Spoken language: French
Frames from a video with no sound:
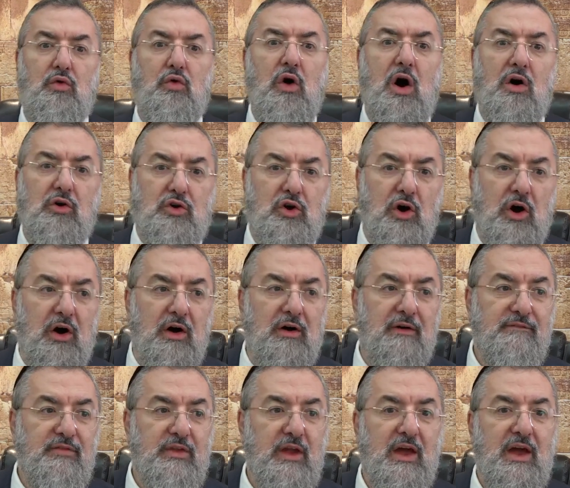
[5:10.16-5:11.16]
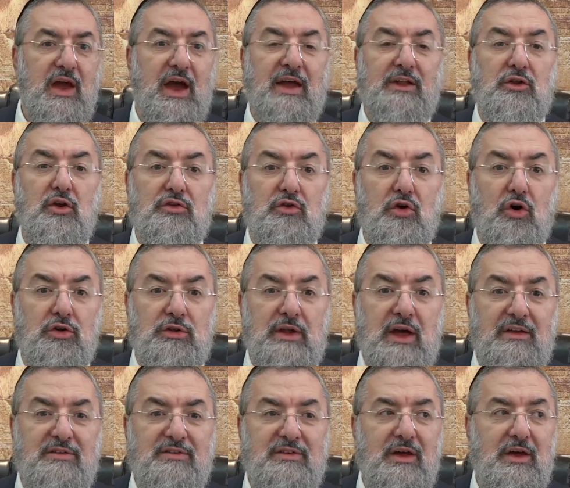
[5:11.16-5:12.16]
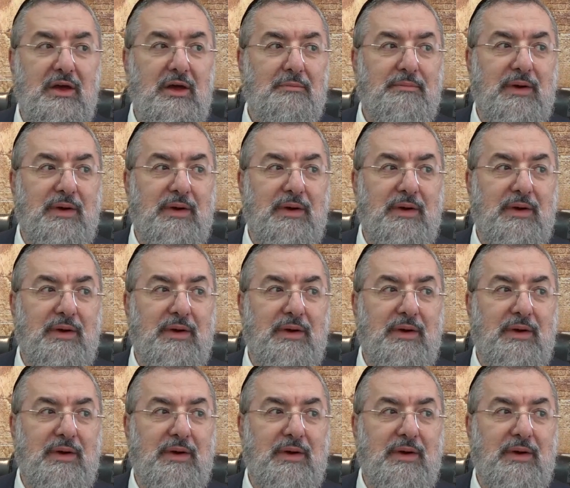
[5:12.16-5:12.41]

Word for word: Ou encore, un autre honnête.